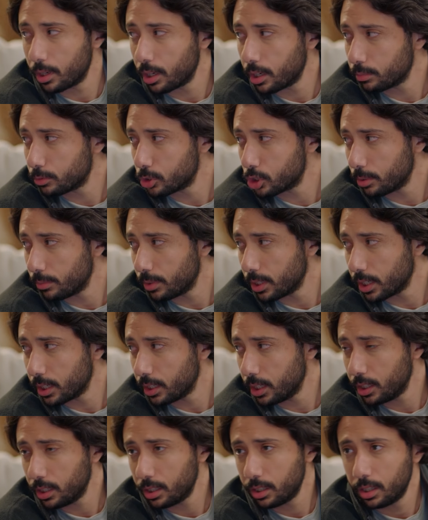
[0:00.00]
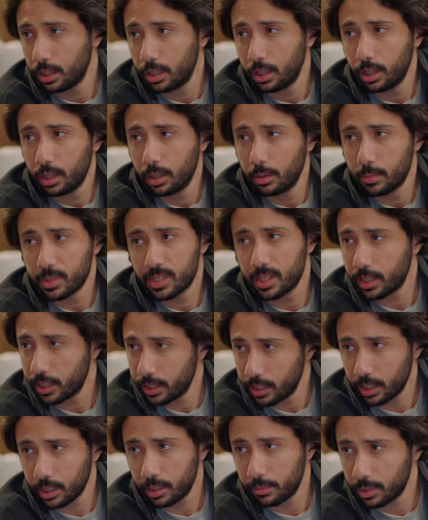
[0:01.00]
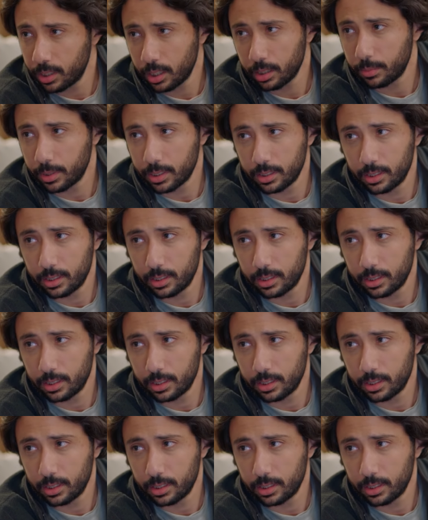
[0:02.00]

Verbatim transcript: انا ما جربتش قبل كده بس هي ندى اغنى منك